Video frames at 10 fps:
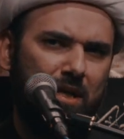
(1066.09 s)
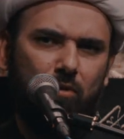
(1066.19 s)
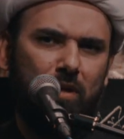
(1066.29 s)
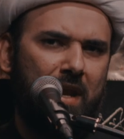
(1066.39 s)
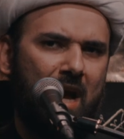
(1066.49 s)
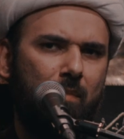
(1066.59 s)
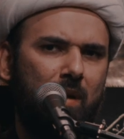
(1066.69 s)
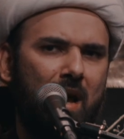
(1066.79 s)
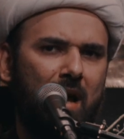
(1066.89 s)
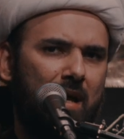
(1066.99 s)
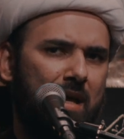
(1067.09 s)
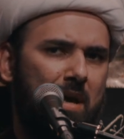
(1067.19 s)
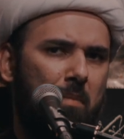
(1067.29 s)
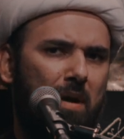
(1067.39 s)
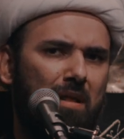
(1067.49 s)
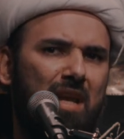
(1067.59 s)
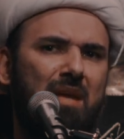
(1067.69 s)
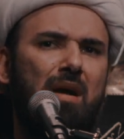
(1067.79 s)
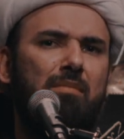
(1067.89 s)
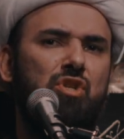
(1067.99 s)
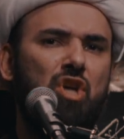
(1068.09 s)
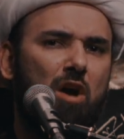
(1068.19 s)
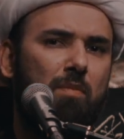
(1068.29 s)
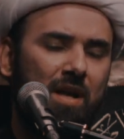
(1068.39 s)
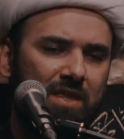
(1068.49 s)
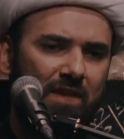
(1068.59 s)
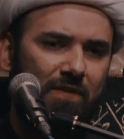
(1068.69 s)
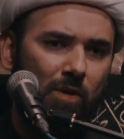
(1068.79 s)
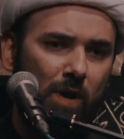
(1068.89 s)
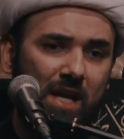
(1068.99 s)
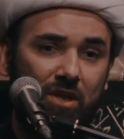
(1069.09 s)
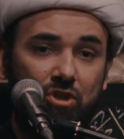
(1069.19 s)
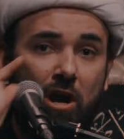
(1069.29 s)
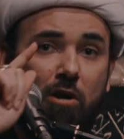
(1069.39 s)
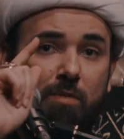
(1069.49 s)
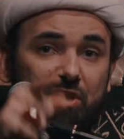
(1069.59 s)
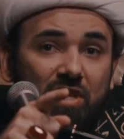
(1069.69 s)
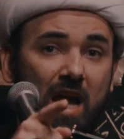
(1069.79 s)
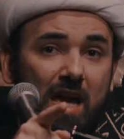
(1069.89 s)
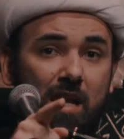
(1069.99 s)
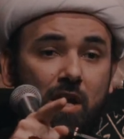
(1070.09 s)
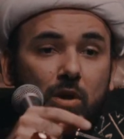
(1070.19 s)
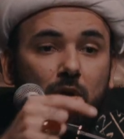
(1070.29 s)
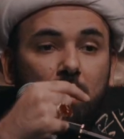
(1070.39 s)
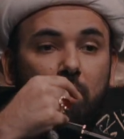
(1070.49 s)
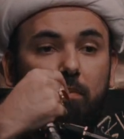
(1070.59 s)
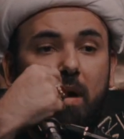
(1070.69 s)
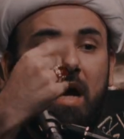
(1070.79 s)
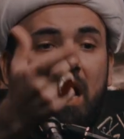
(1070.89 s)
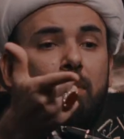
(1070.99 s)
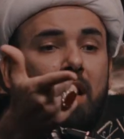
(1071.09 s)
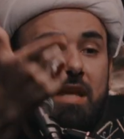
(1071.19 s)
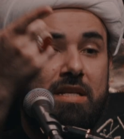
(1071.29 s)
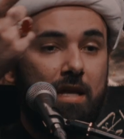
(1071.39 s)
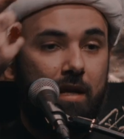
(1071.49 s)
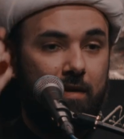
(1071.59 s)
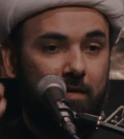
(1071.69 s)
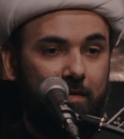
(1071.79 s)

يقول له نعم لا مرة الإمام يجاوب عندنا في رواية يجاوب السائل قبل أن يسأل